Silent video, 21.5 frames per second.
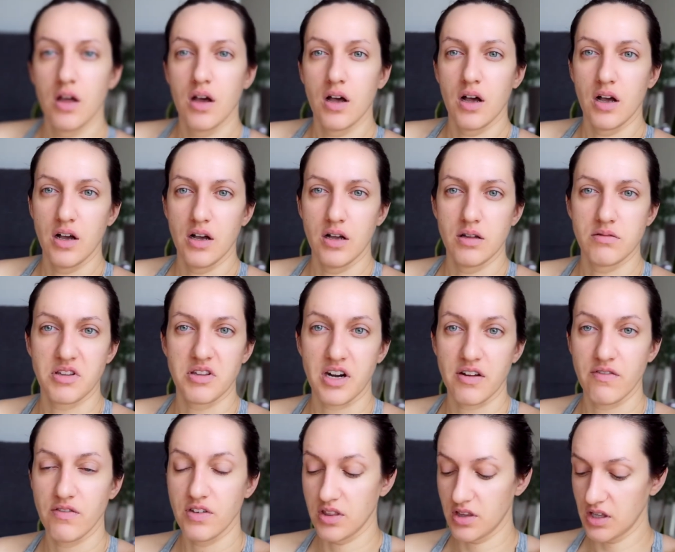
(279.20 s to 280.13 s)
э,
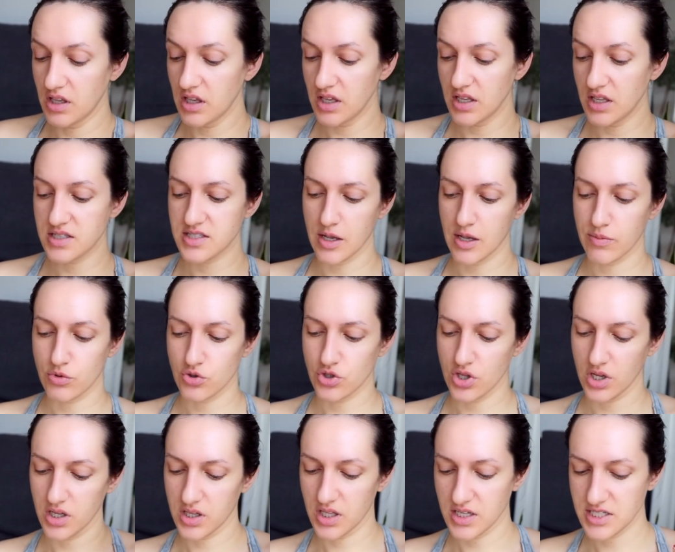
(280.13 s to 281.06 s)
травяные, не знаю, потому что
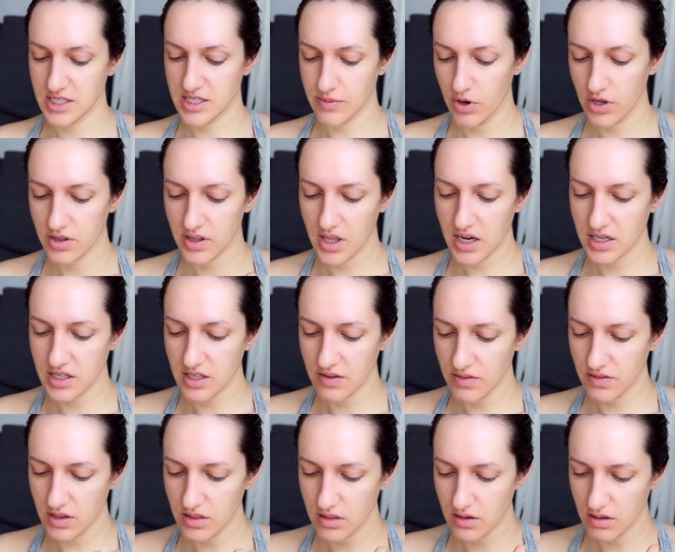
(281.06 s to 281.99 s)
я когда снимаю, так не
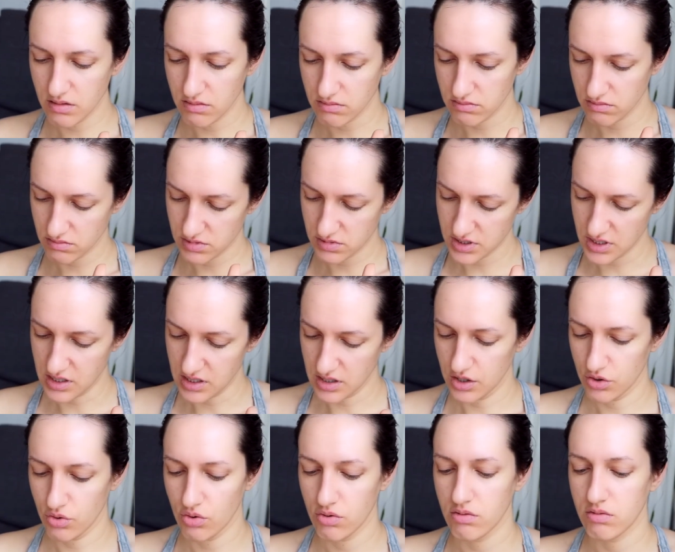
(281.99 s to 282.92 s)
видно сильно,
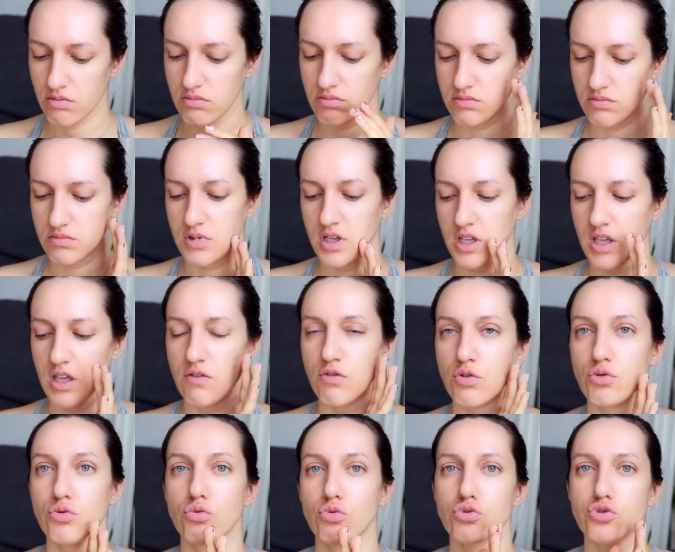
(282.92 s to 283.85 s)
но такие
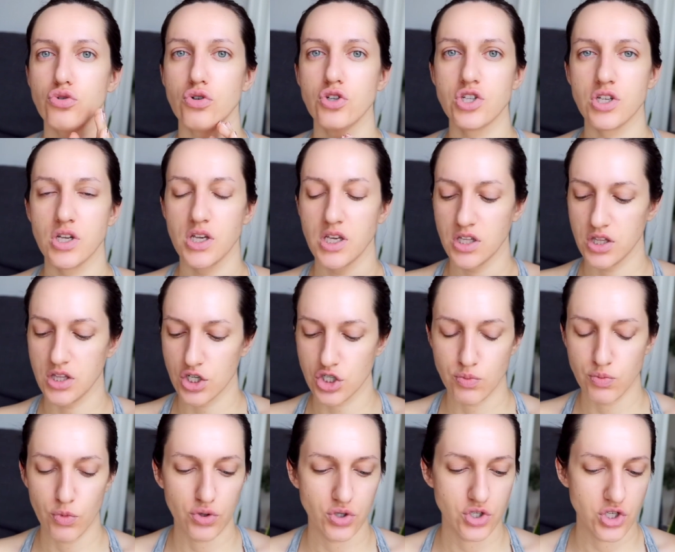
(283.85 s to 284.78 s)
вот кусочки, какие-то
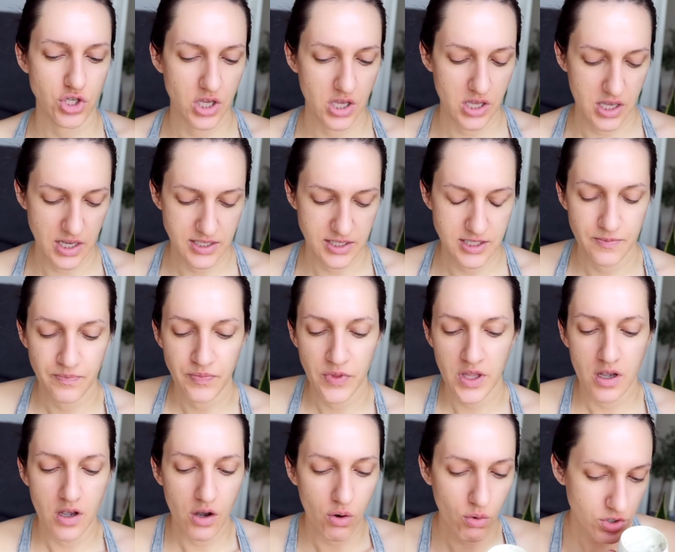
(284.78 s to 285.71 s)
ошметочки есть.
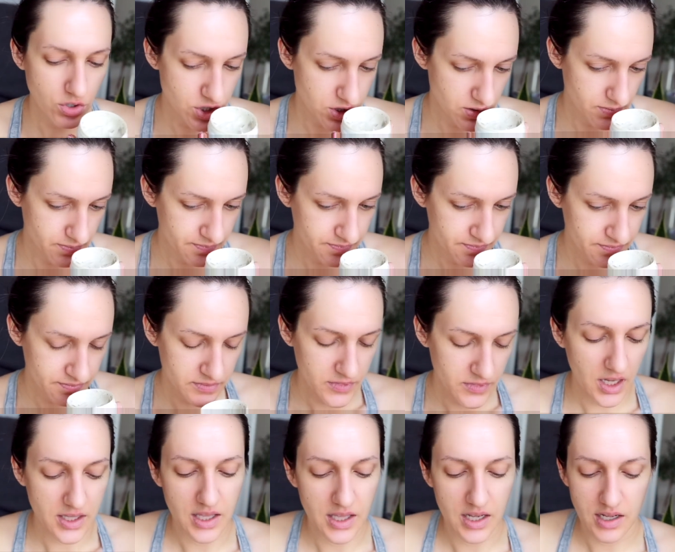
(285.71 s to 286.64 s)
Очень
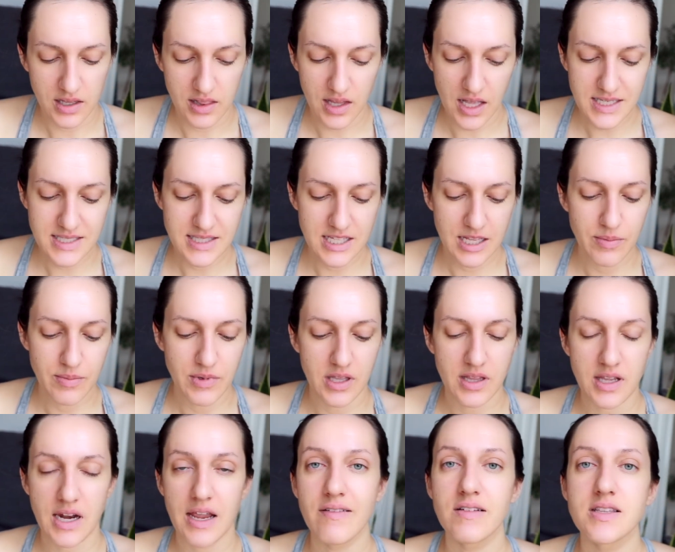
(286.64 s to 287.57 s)
она классная, мне
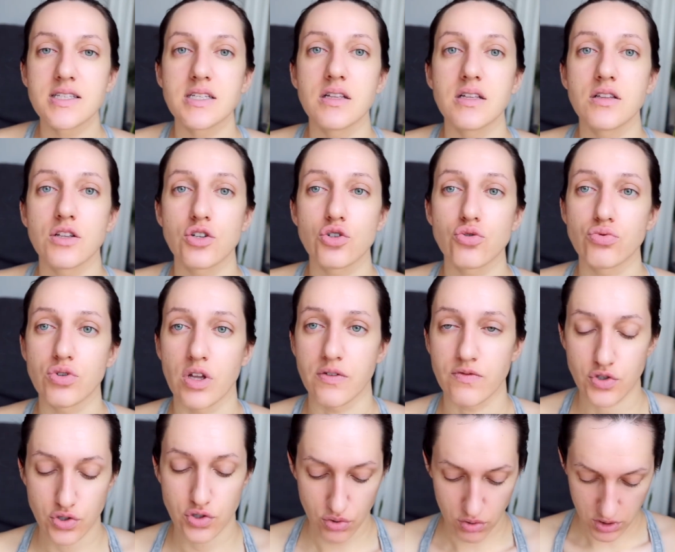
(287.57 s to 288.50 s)
нравится, наношу на
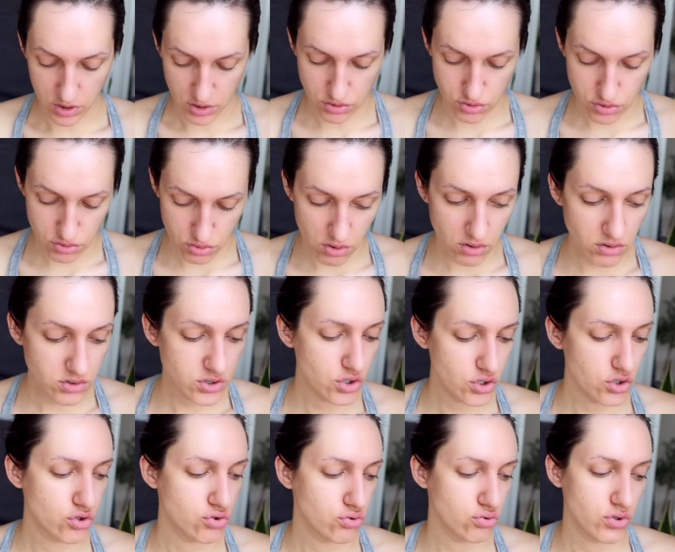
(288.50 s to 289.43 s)
все лицо,
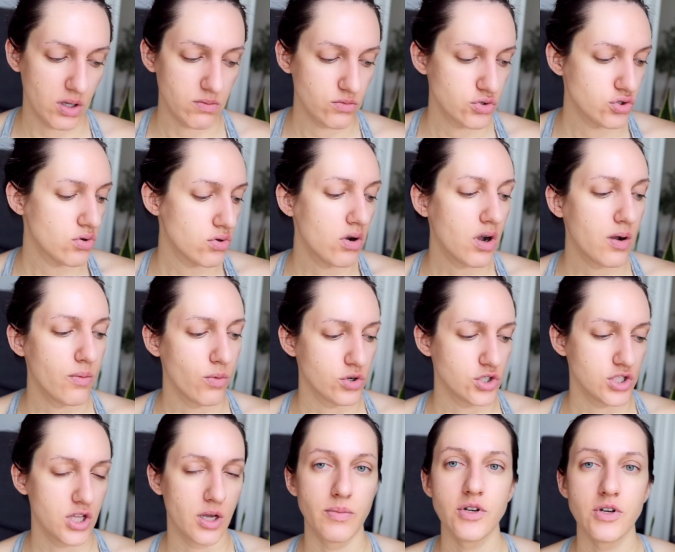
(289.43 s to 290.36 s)
держу там сколько
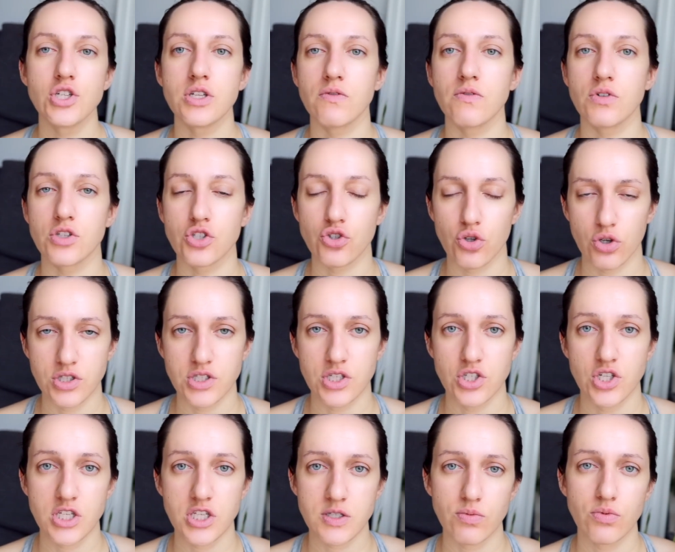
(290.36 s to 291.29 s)
можно обычно. Вот что я
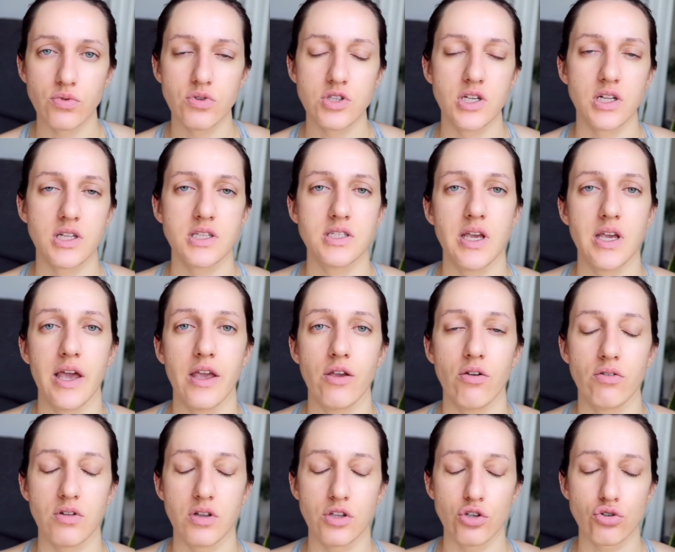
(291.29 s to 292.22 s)
сейчас буду делать, я ее
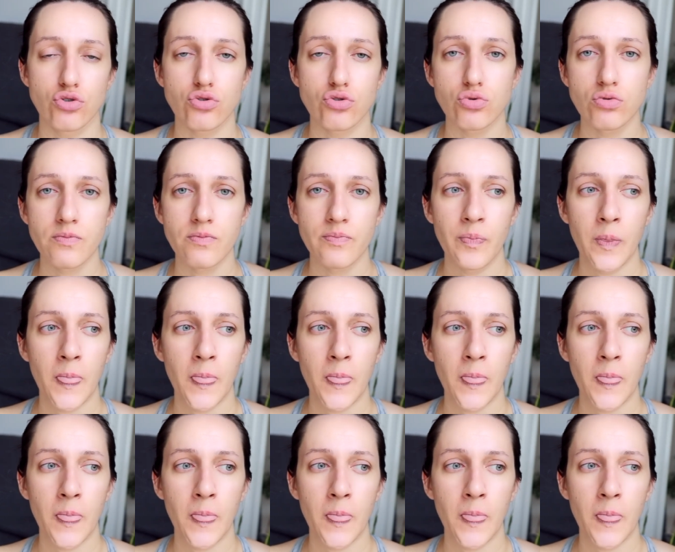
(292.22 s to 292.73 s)
нанесу,